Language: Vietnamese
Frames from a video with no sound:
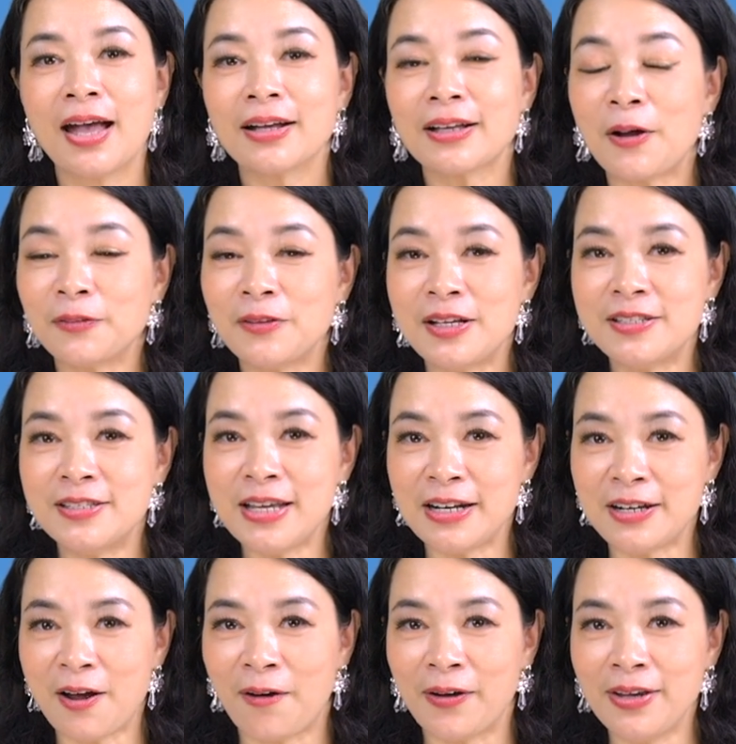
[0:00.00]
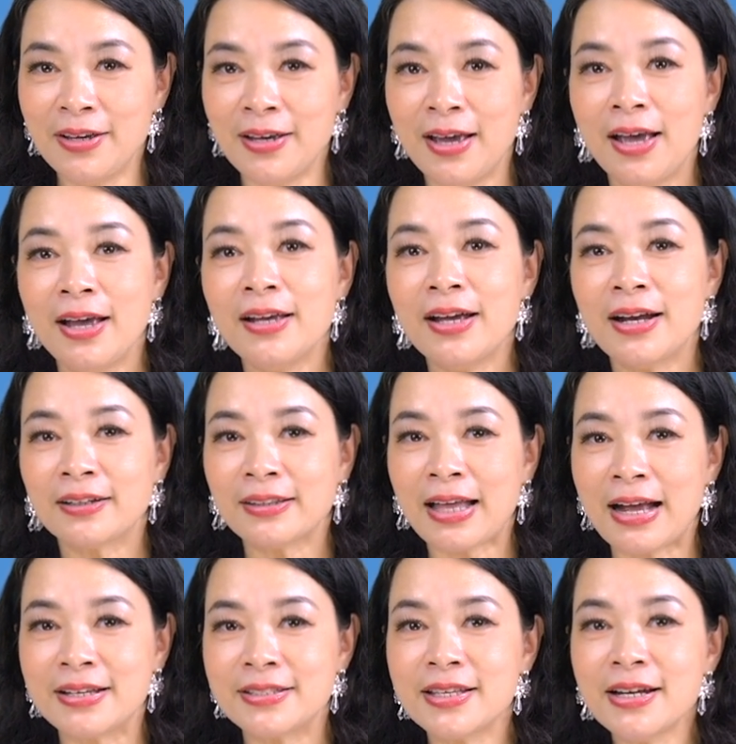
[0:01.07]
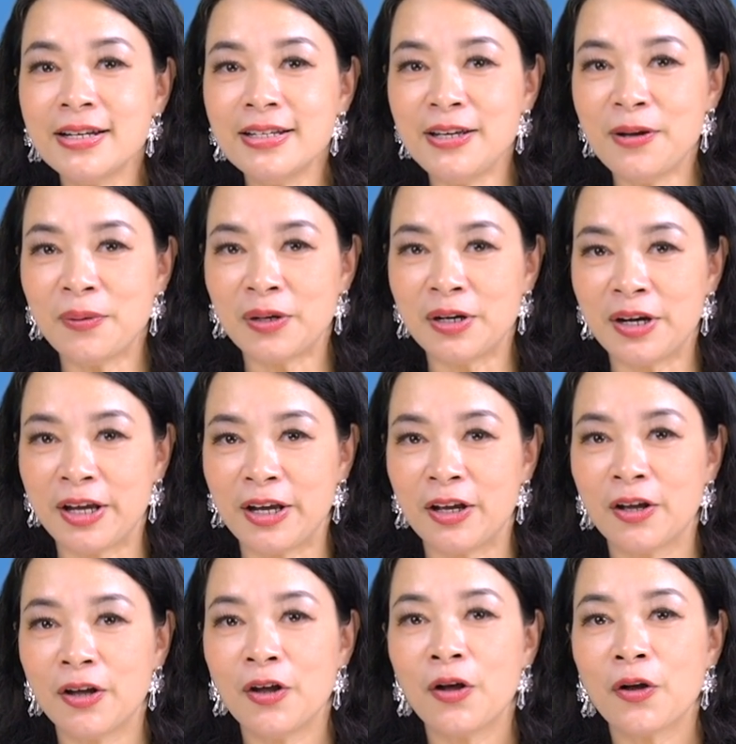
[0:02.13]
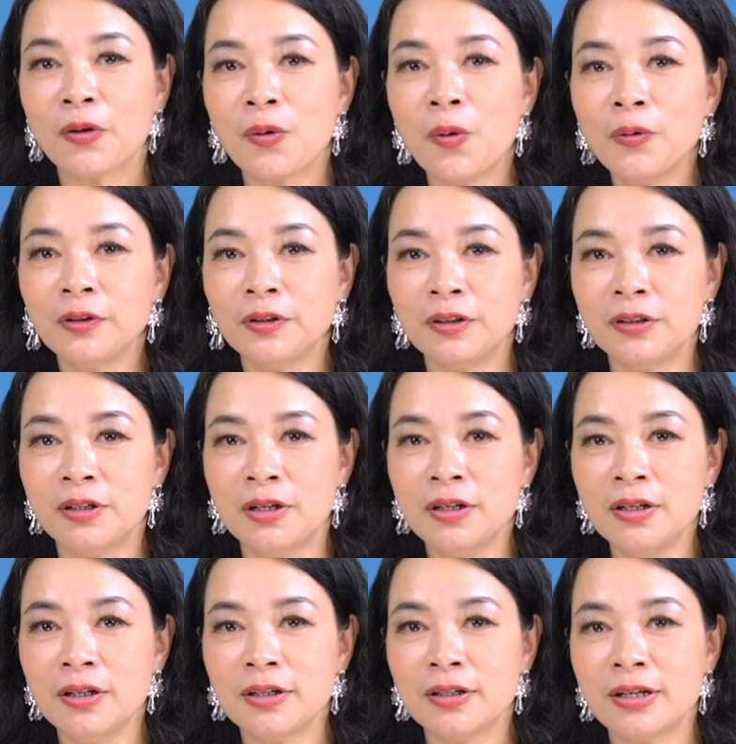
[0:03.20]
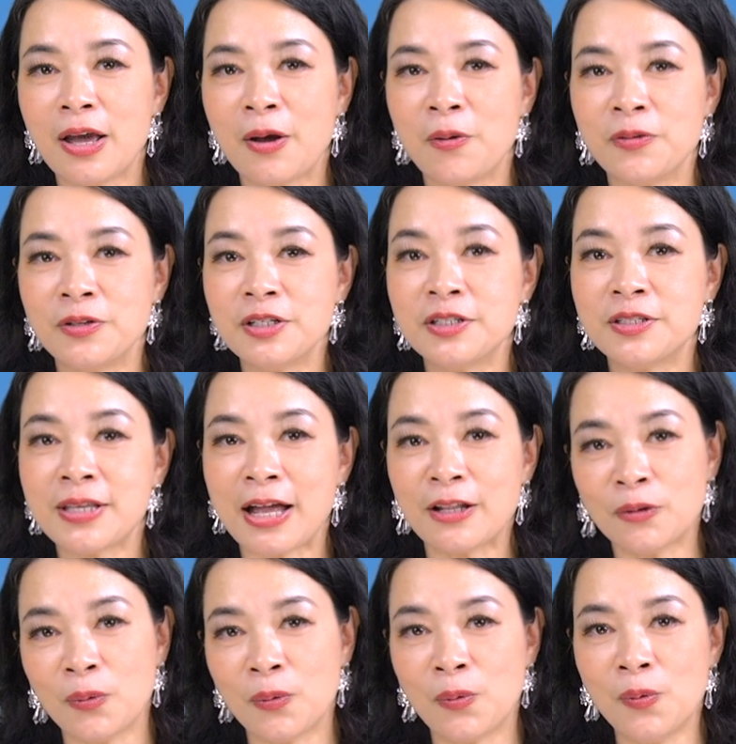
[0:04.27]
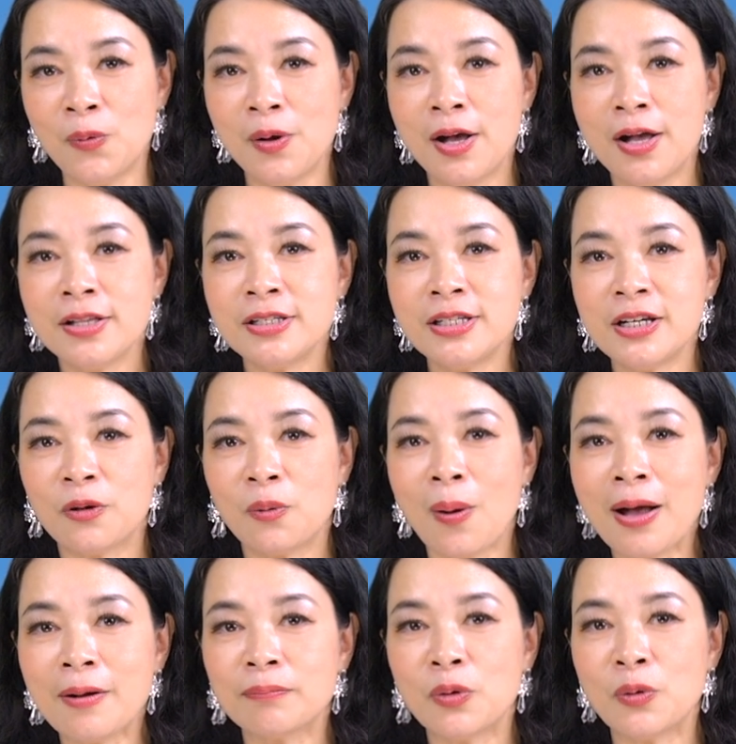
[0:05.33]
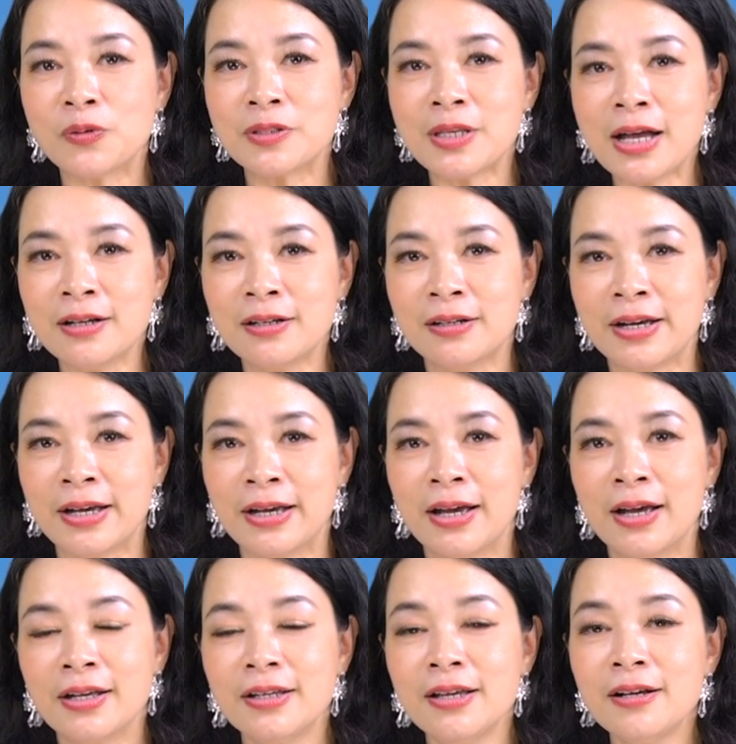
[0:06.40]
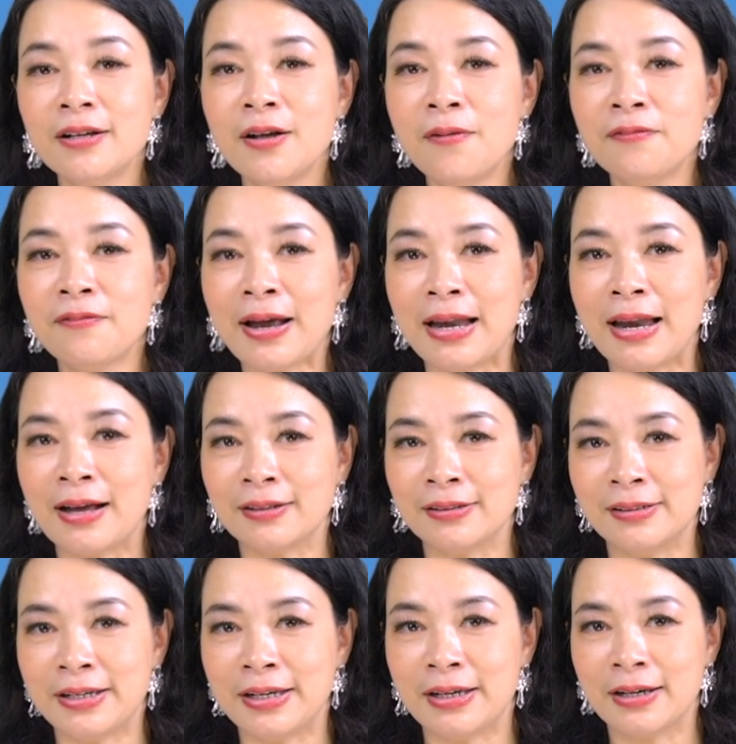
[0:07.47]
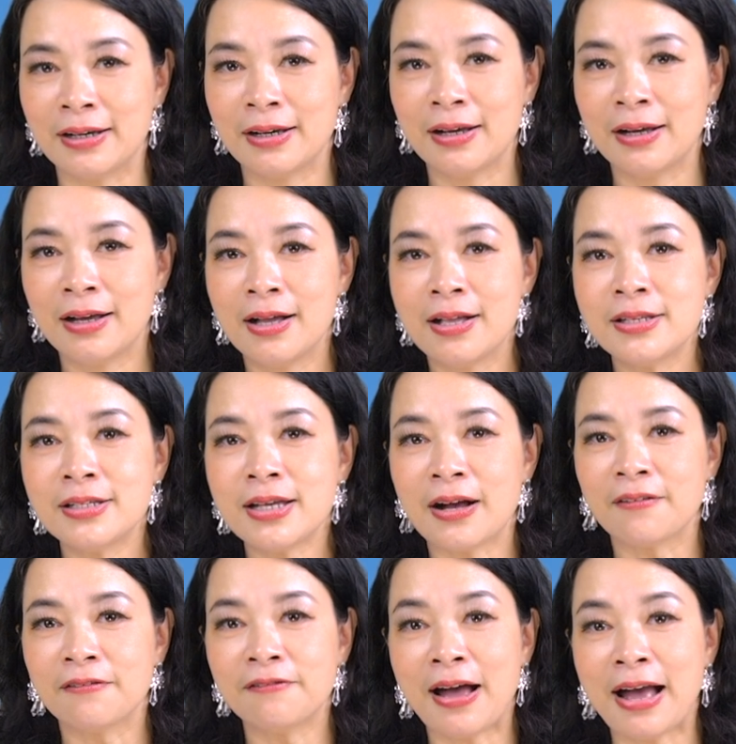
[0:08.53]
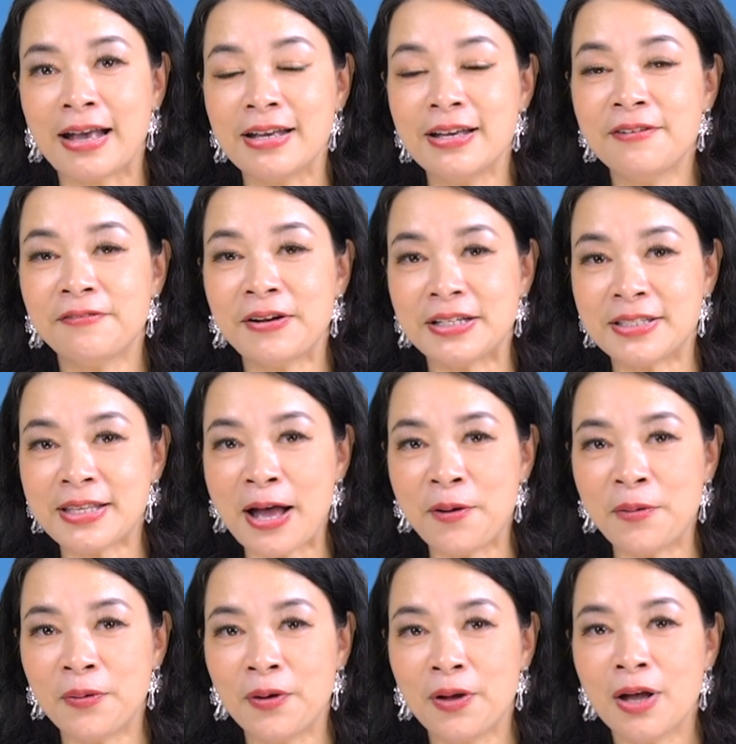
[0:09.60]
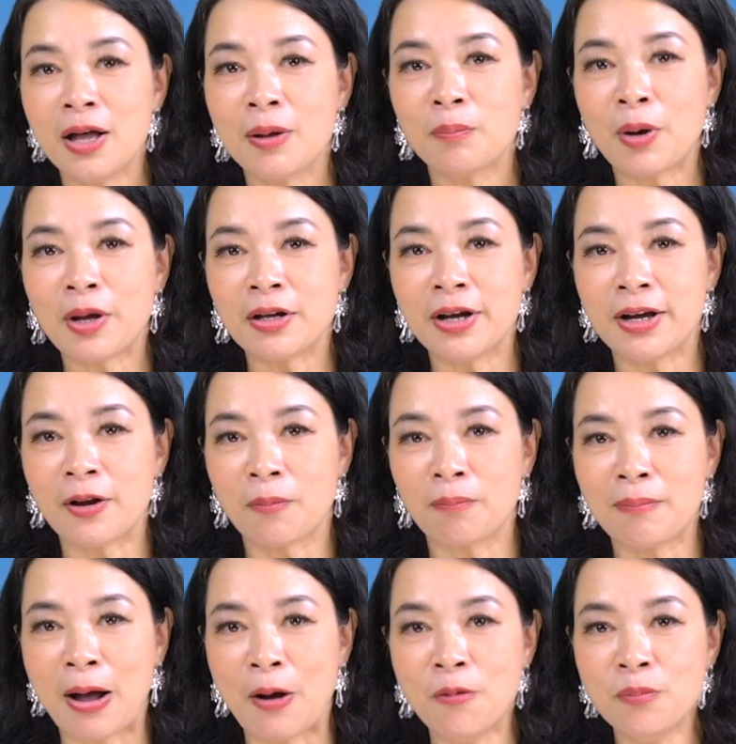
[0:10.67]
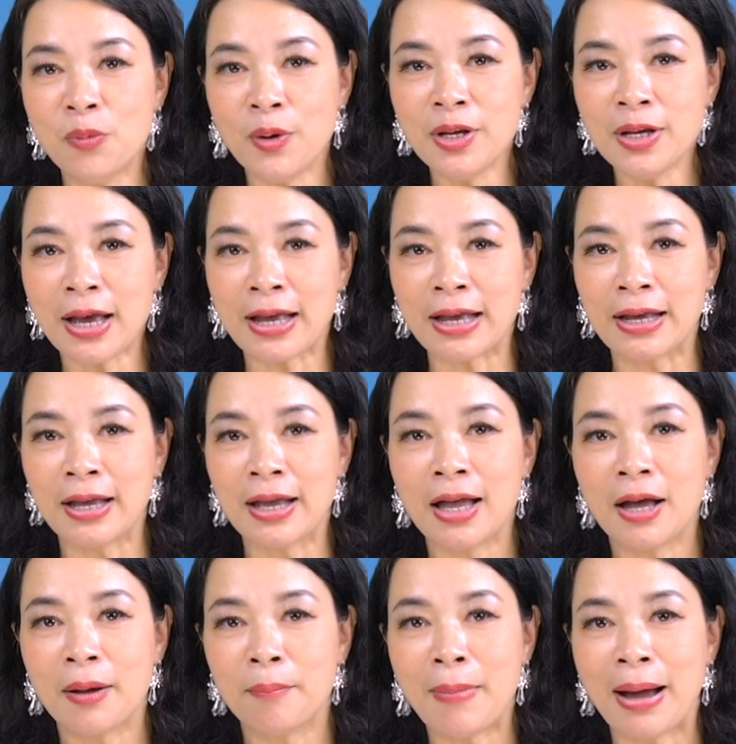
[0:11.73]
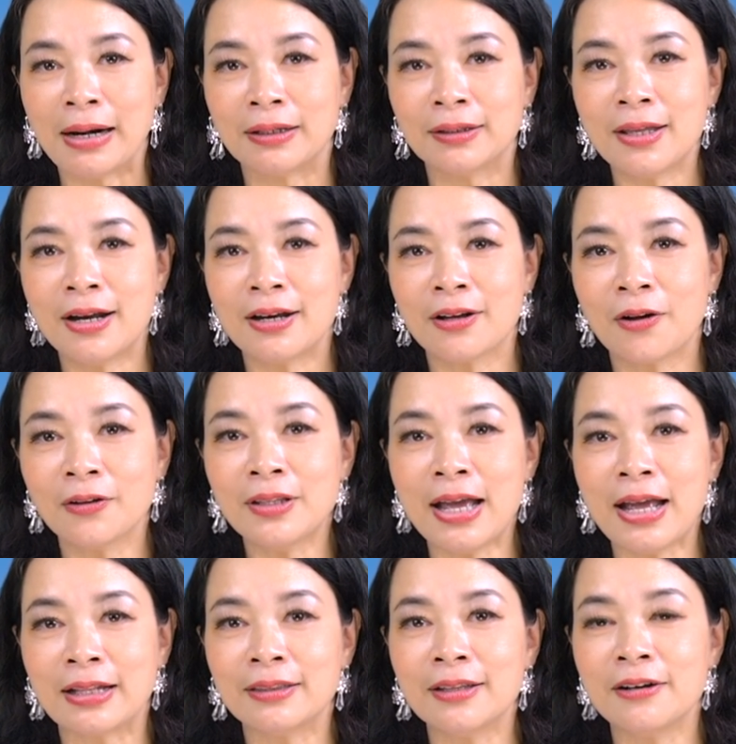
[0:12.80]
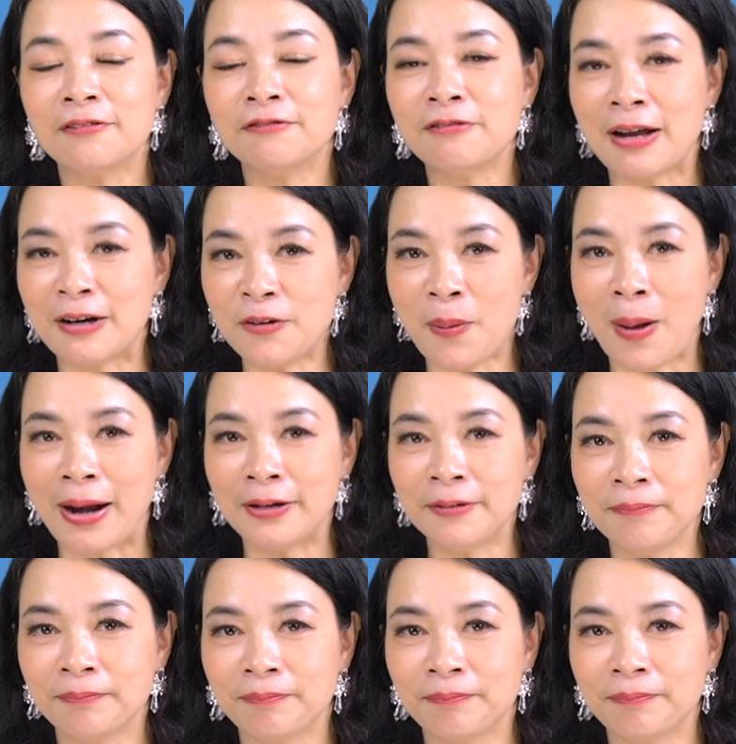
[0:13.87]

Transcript: Cao Tiên Sinh nói, hiện tại rất nhiều người cốt tướng đều như dã thú, chỉ khoác bộ ra người nhưng không phải là người. Chẳng phải như vậy sao? Mọi người đọc báo mỗi ngày, bản thân có thể tự phán đoán.